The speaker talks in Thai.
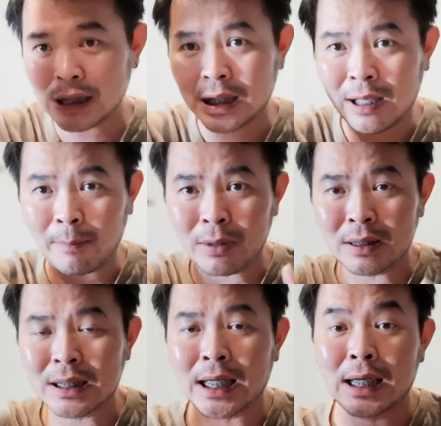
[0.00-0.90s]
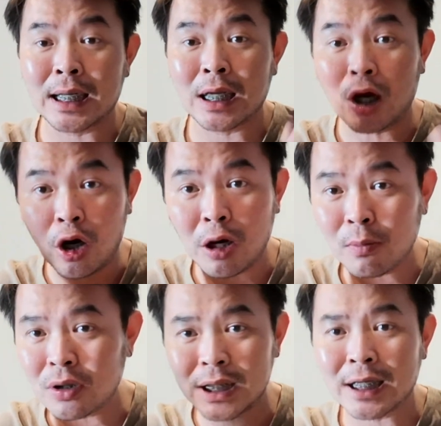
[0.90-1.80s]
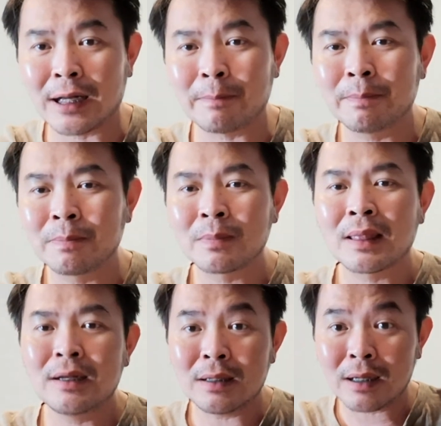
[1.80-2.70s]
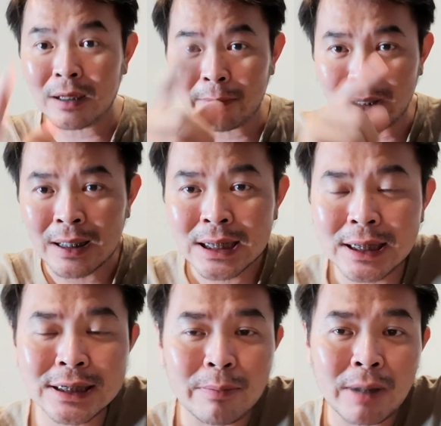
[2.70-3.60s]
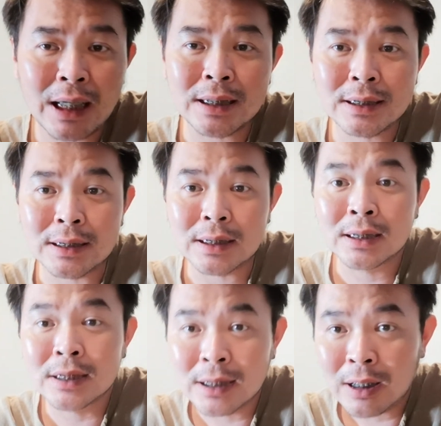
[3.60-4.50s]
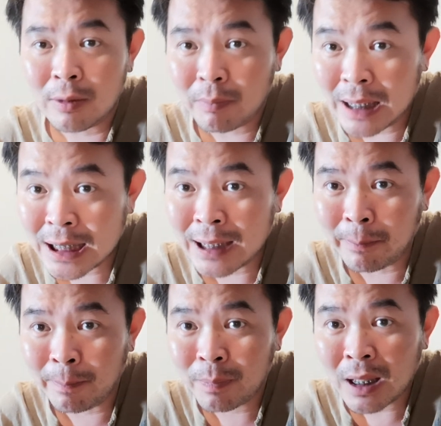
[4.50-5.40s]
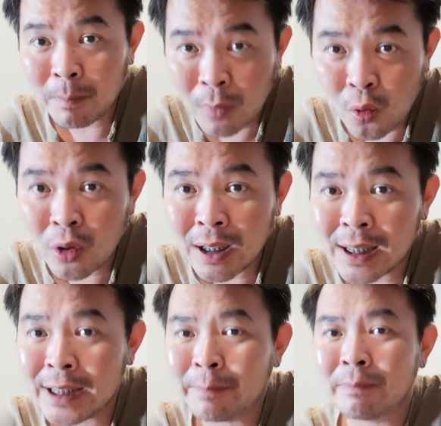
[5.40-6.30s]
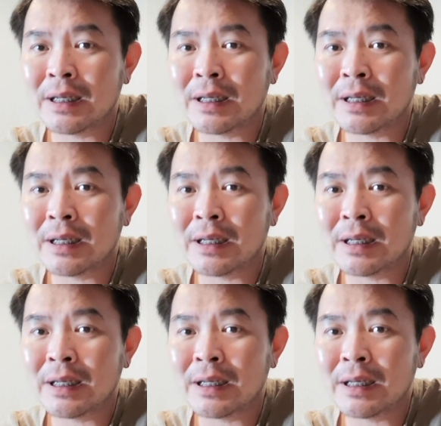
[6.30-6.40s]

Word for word: หน้าต่างพื้นหลังอะไรออกหมดเลยครับแล้วก็ที่สำคัญคือมาทำปกคลิป